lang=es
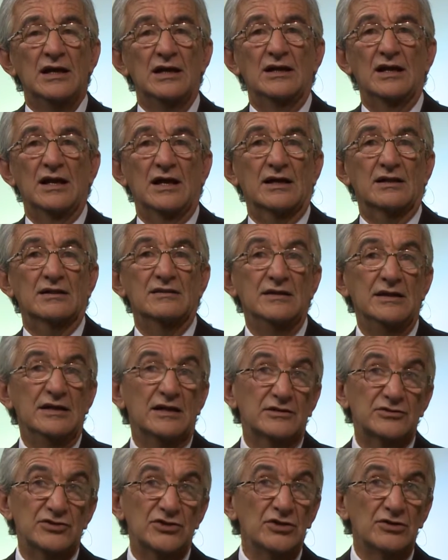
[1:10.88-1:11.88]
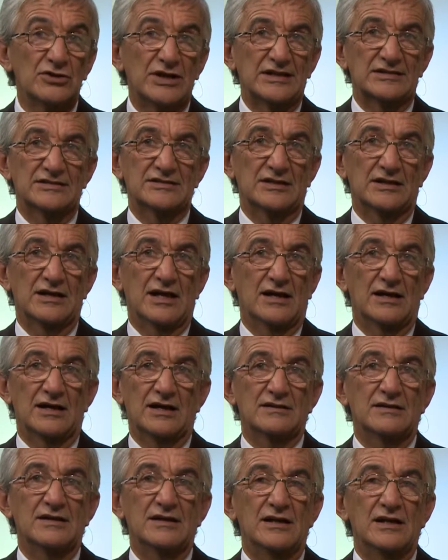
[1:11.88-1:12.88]
las direcciones,
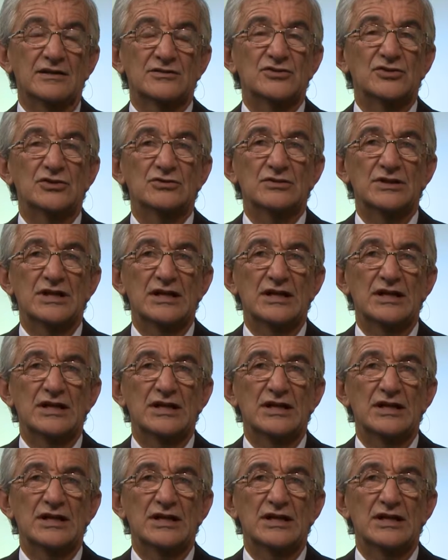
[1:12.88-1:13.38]
la dirección